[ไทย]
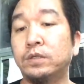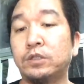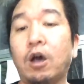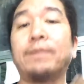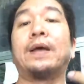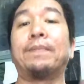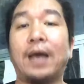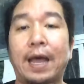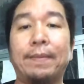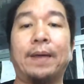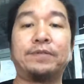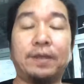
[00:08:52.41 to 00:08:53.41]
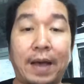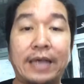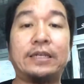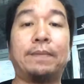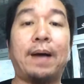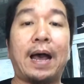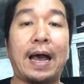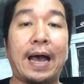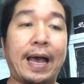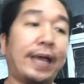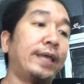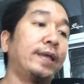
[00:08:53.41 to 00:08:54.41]
ชอบทำงานแบบสบา
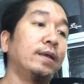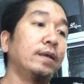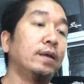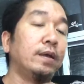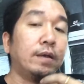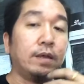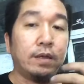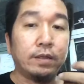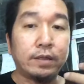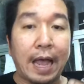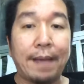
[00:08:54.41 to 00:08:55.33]
ยๆ